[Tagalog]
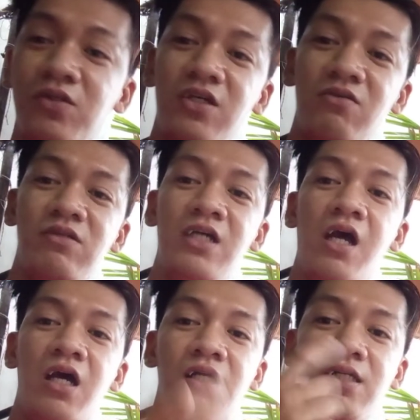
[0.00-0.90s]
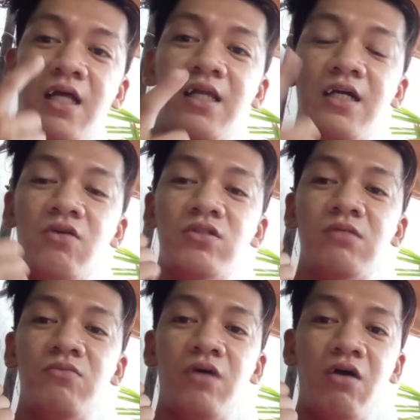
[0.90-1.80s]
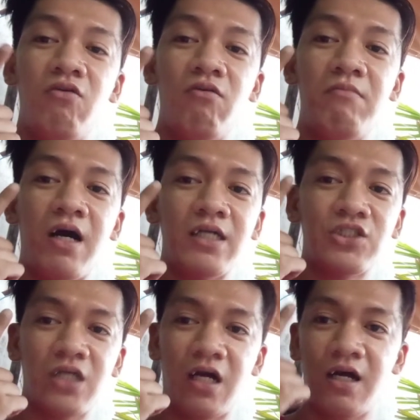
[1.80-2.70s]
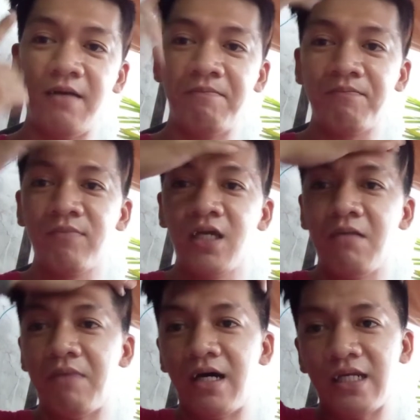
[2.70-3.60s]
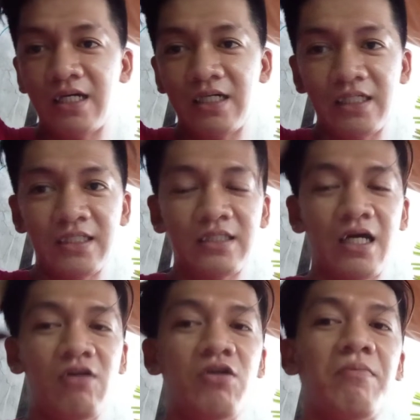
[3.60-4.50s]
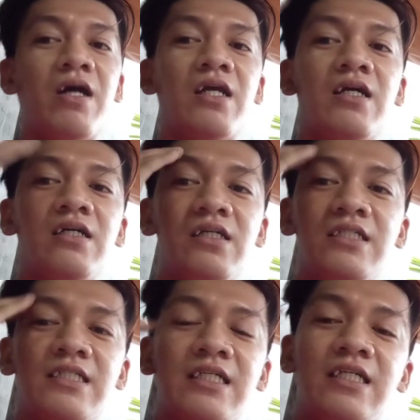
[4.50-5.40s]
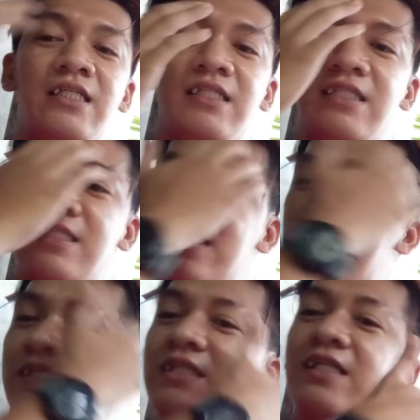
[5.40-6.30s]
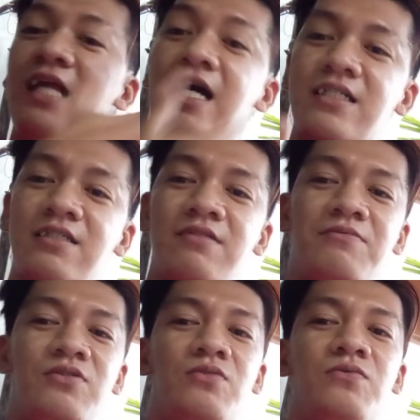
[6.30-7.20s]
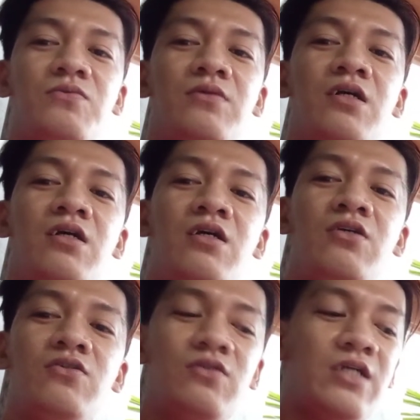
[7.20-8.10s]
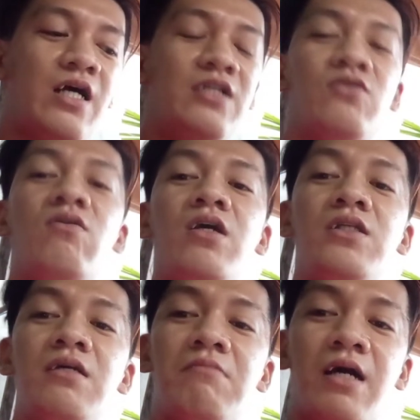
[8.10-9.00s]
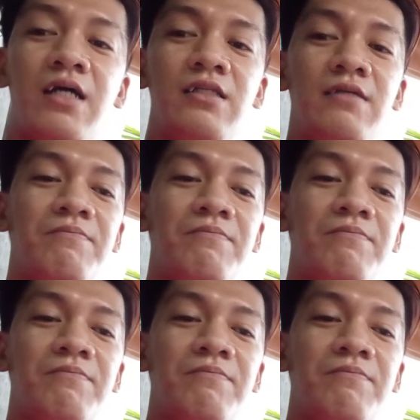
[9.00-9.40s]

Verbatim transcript: ko na yung nilalagay ko sa mukha ko kung bakit siya parang crystal or parang skin glass. So, yun nga. So, ngayon naman,